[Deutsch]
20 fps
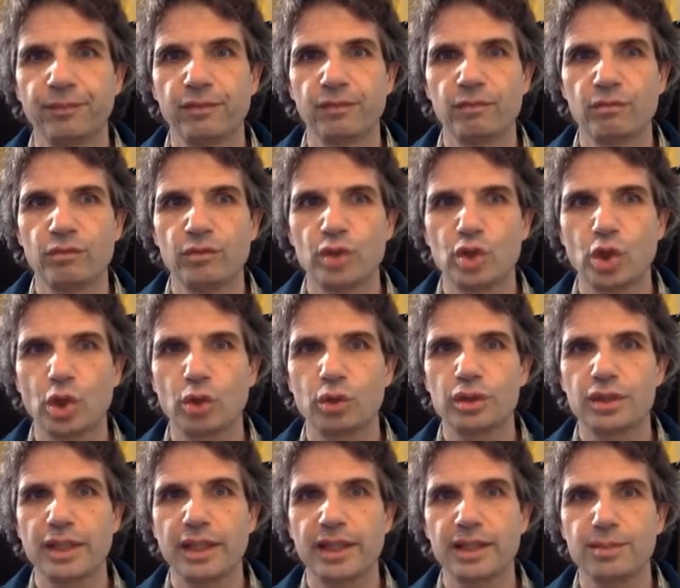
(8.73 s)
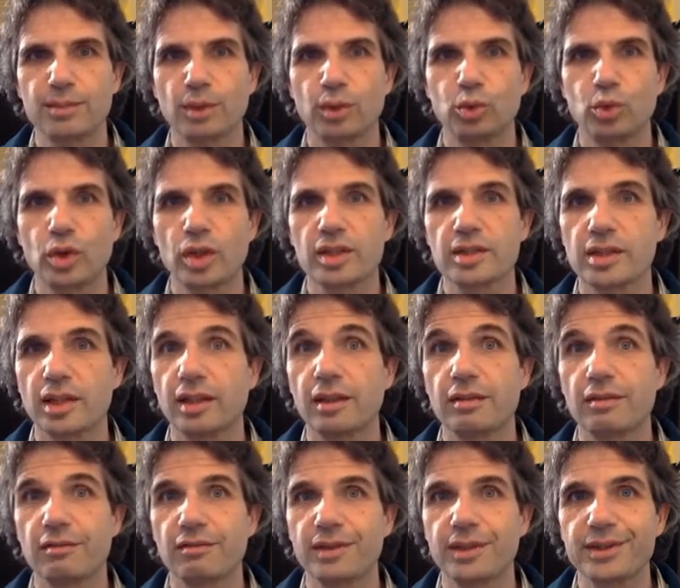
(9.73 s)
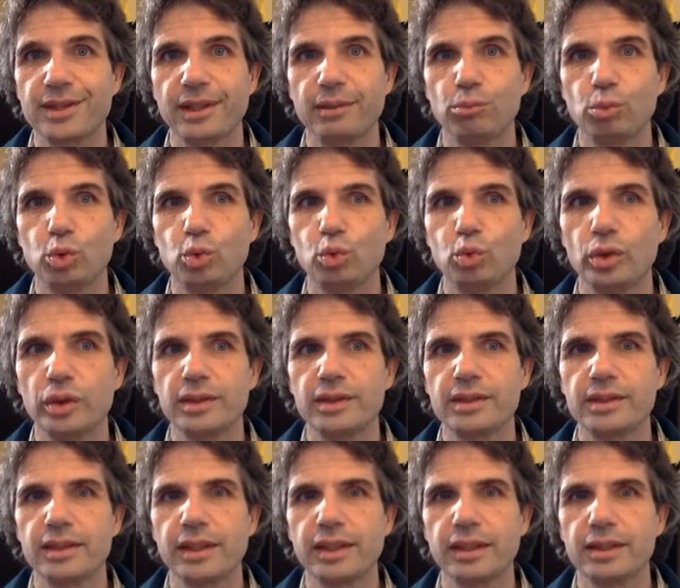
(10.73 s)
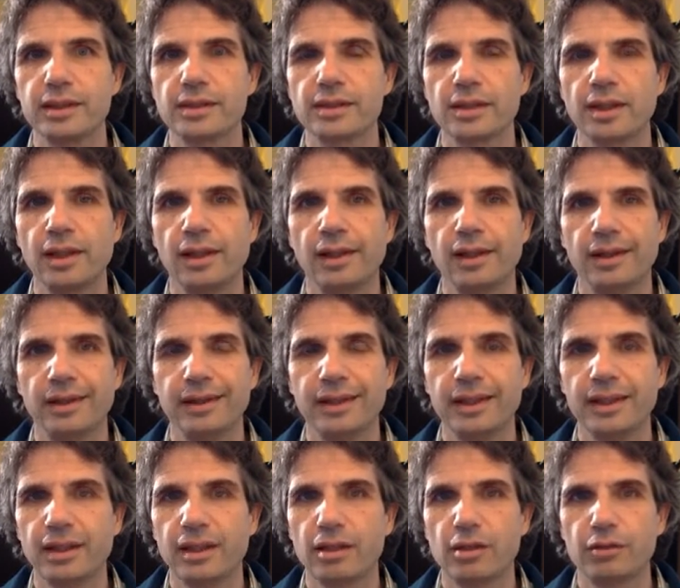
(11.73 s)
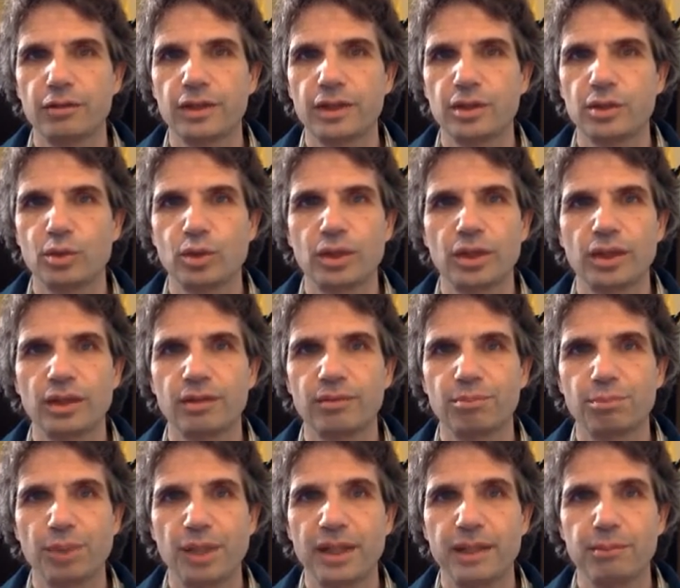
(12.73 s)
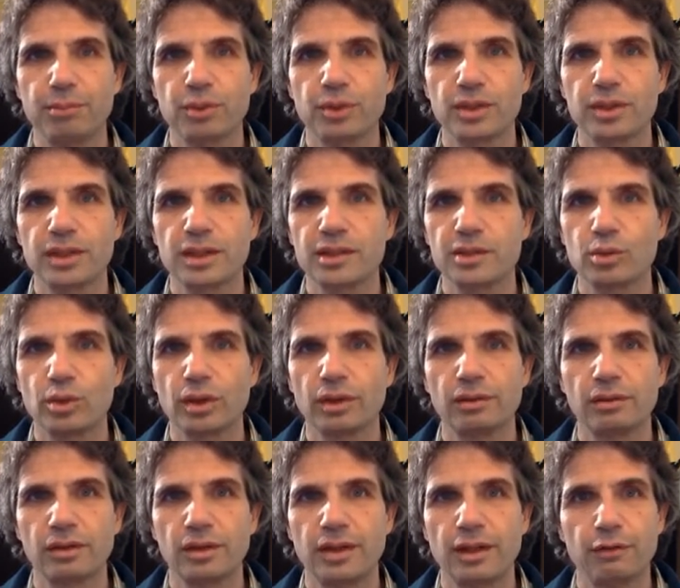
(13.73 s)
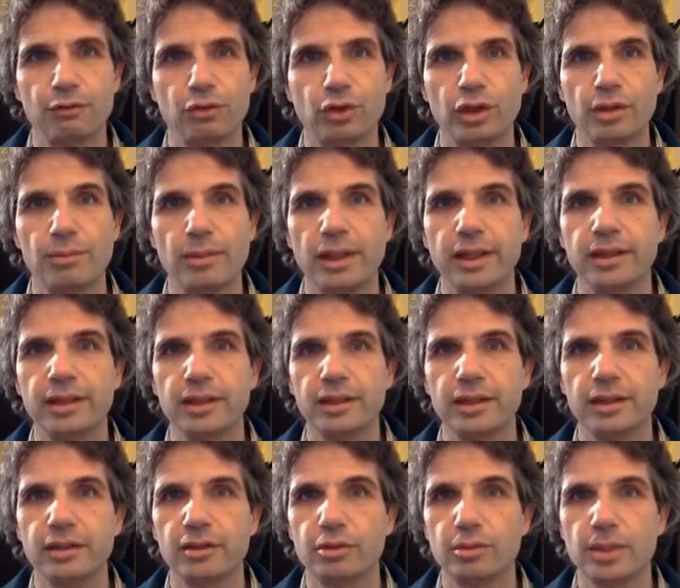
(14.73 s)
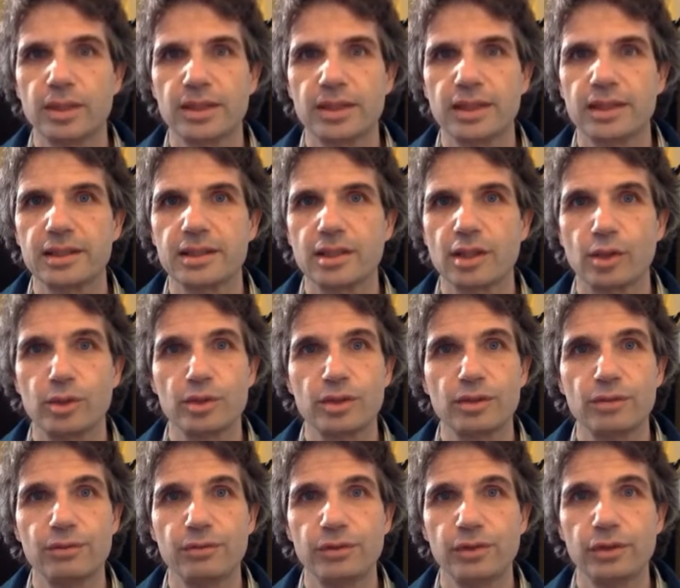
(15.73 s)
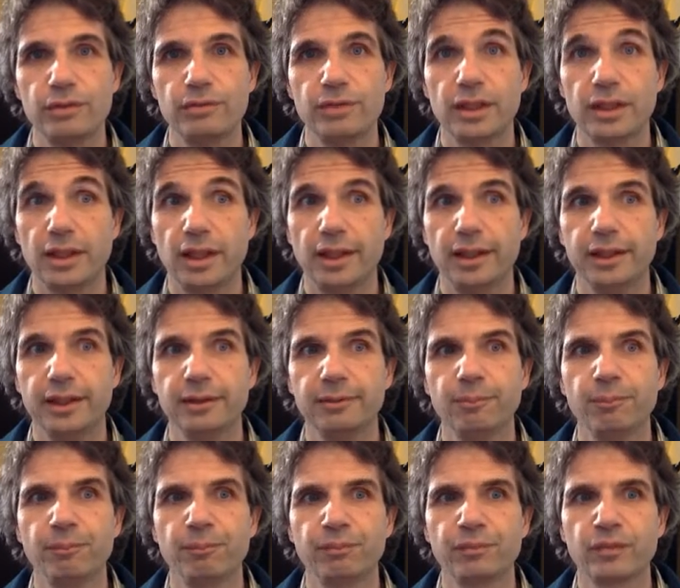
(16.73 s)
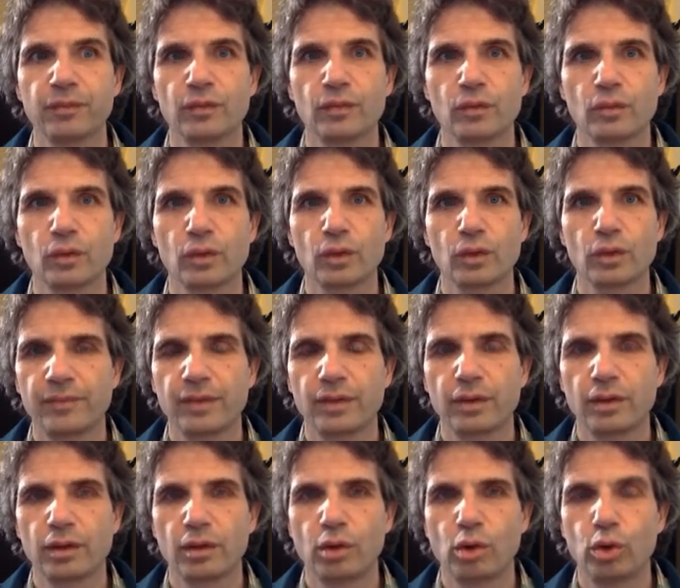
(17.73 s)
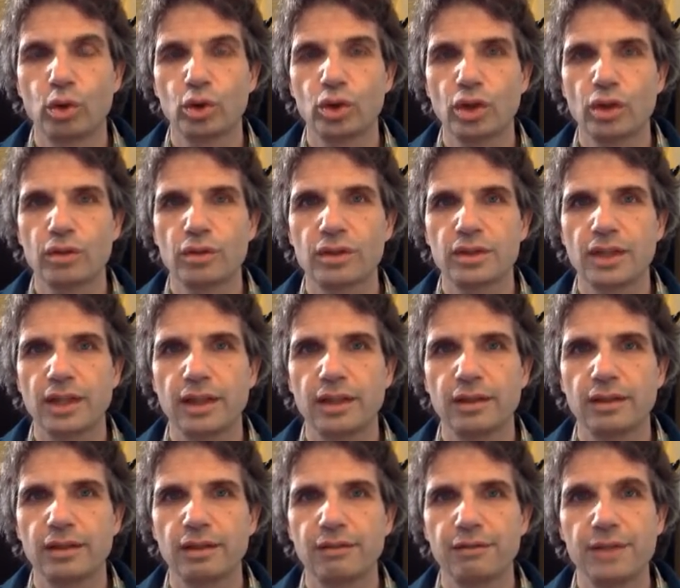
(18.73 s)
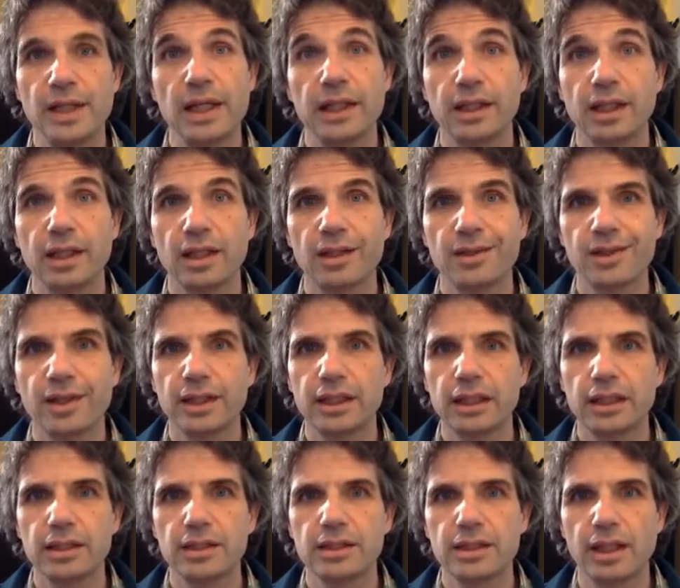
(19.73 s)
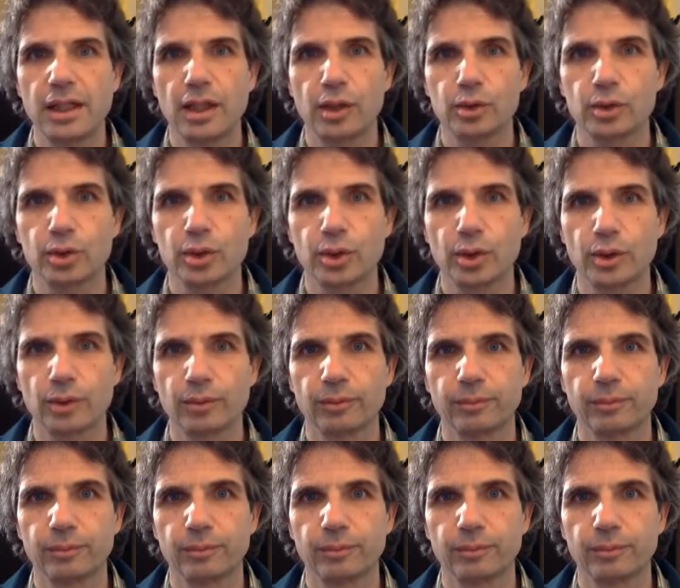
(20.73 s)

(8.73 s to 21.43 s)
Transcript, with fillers: schauen uns erstmal kurz an, was ein Modul in C ist, gehen dann auf den sogenannten Präprozessor, der vor dem eigentlichen Übersetzen ausgeführt wird, ein und schauen uns an, wie Header-Dateien in C ausschauen.